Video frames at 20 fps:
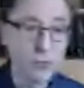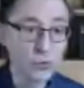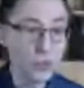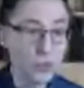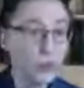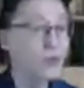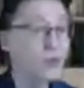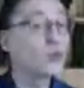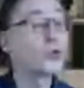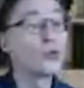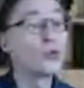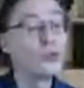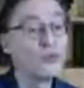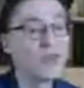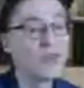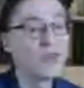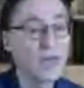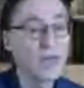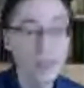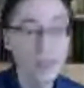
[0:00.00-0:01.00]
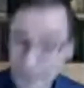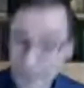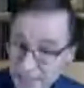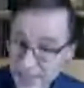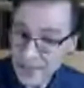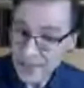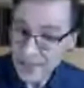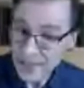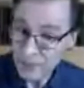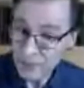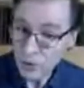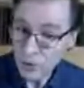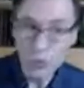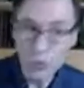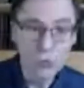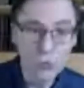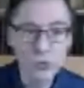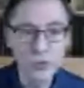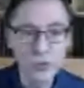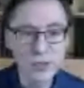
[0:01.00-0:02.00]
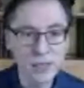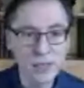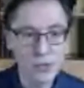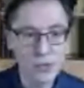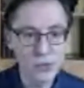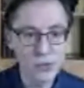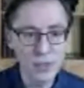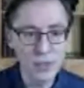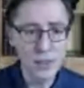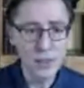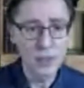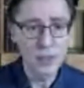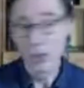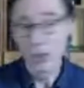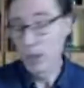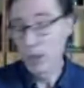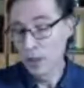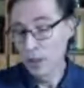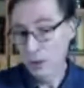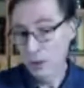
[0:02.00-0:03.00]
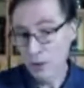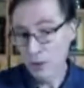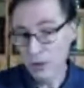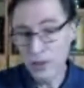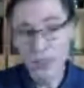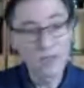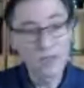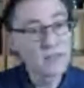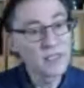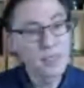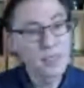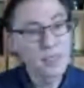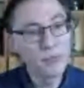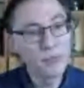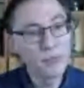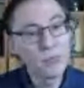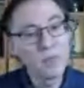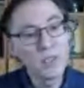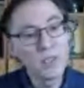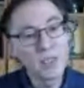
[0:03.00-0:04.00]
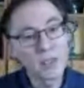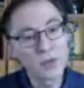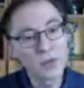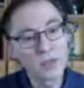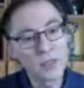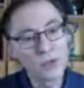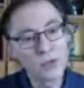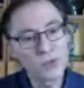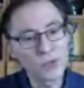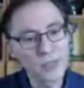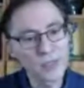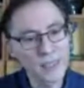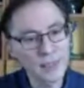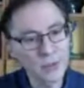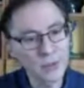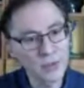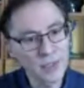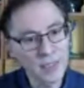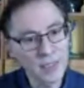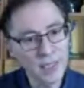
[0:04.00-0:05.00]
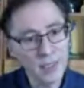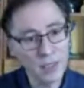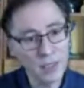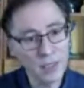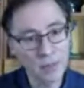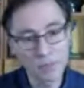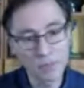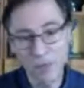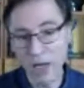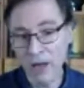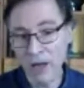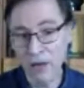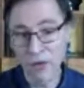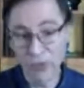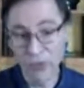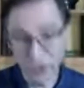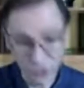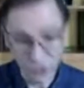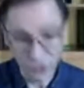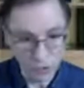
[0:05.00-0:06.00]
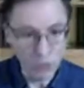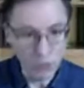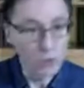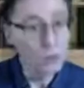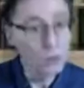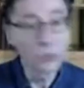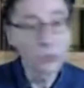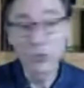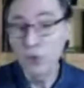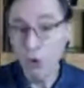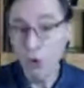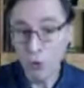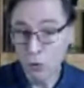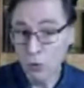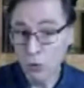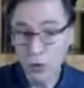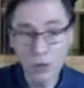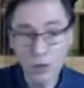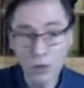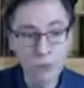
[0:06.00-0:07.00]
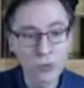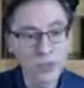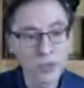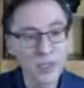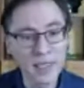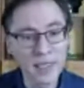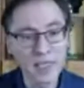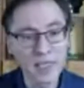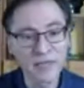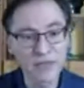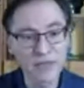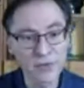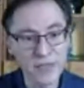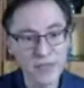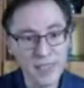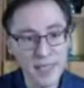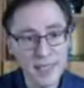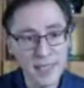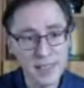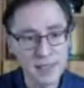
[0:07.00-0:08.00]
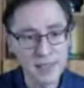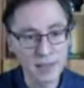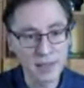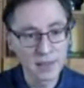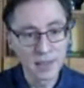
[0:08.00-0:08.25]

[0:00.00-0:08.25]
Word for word: d'une autre nouvelle extrêmement connue aux États-Unis, euh, qui avait été publiée en 1854 par Thoreau, ou Thoreau, comme on dirait à la française,